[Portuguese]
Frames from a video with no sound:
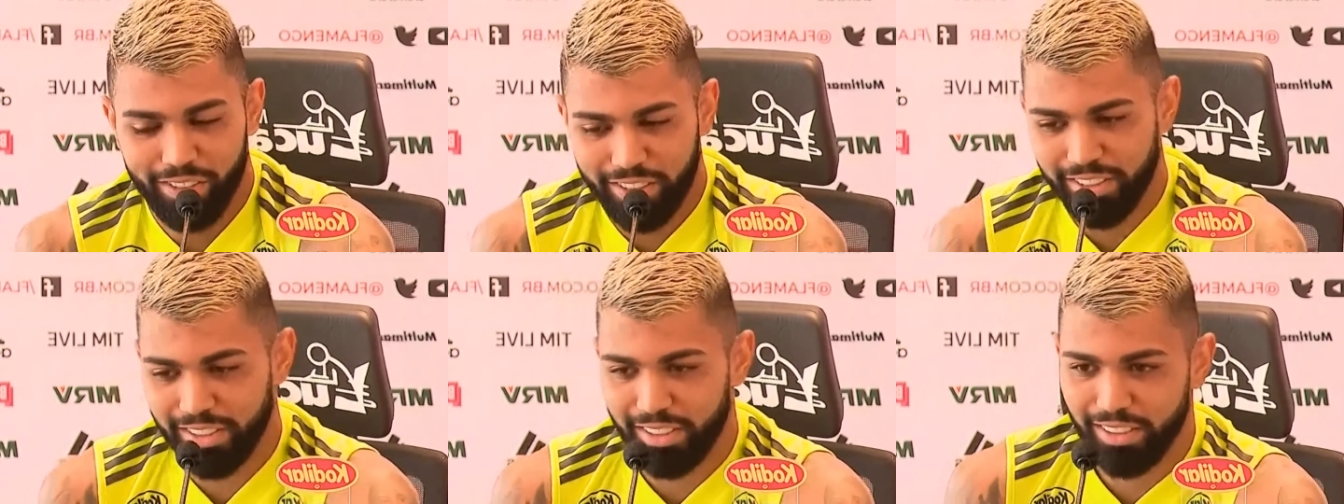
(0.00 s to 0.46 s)
Eu
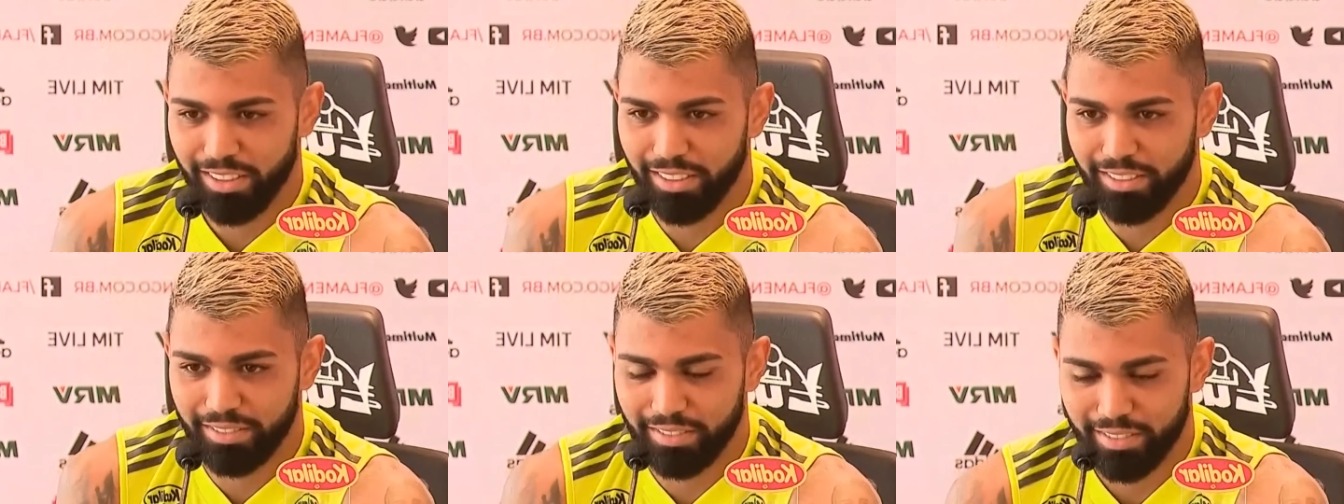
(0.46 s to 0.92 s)
acho
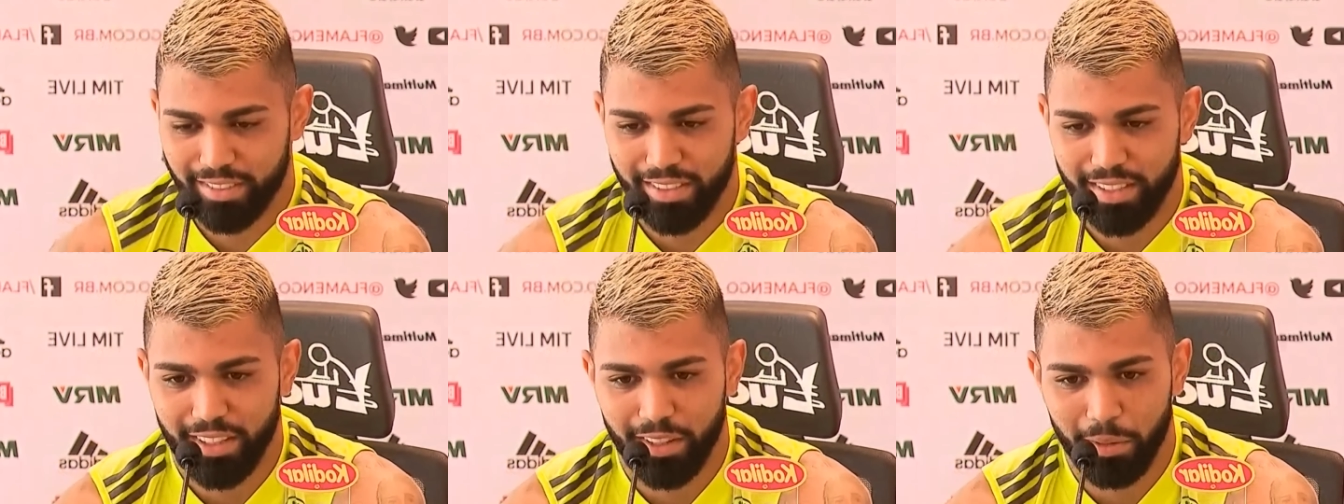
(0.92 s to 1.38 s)
que,
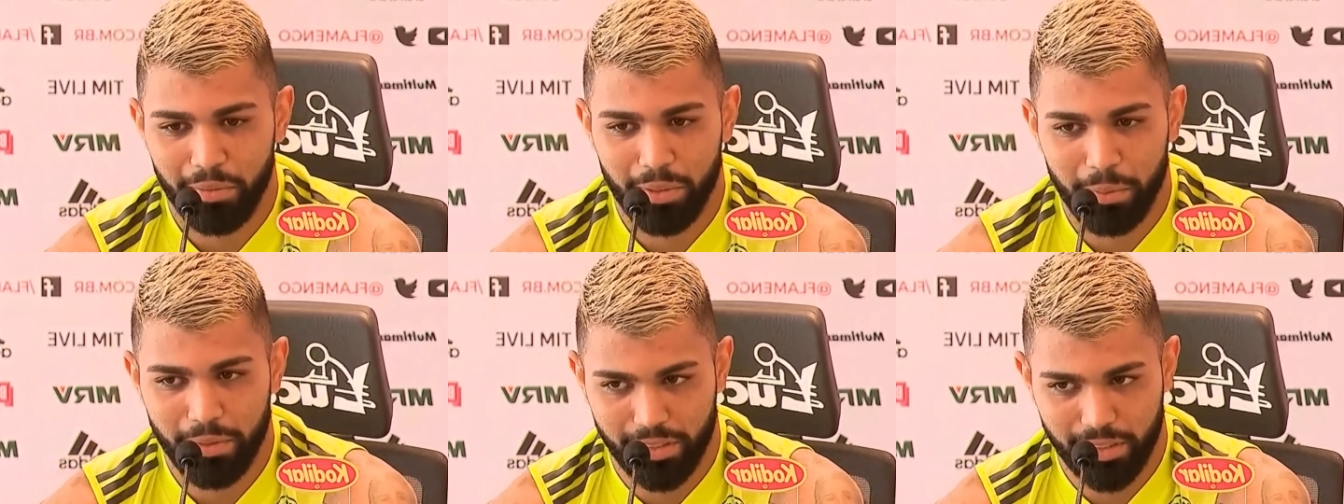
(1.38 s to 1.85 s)
é,
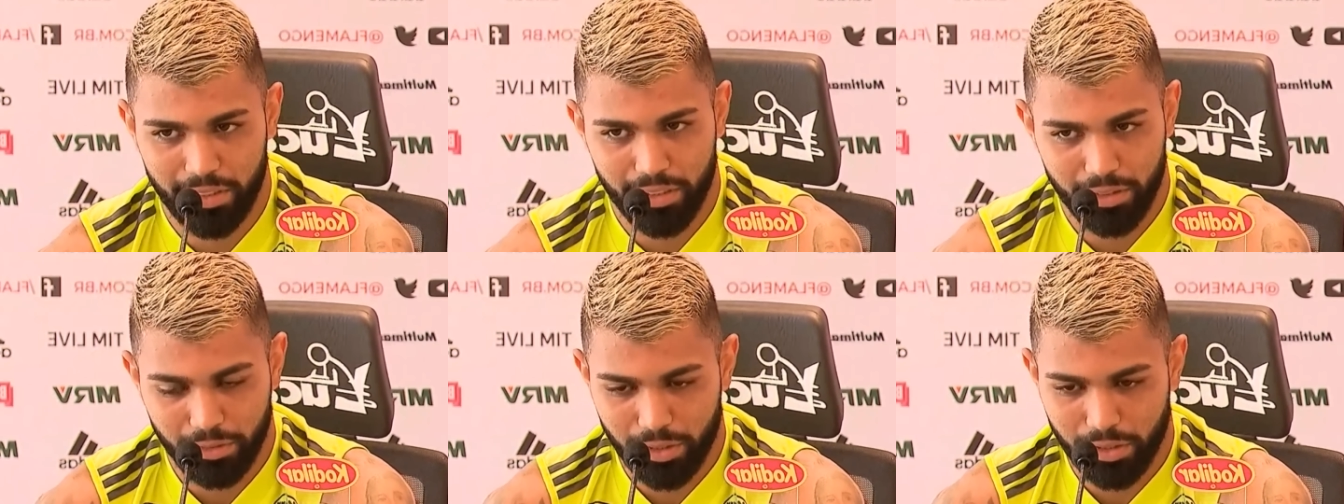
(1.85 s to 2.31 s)
obviamente, que a
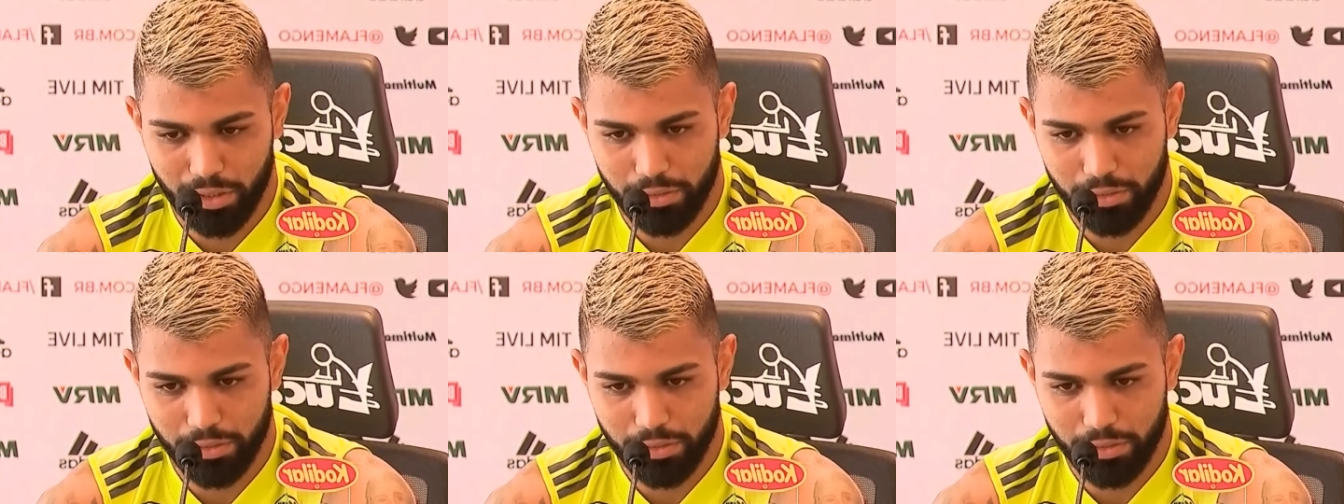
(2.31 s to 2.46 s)
gente foi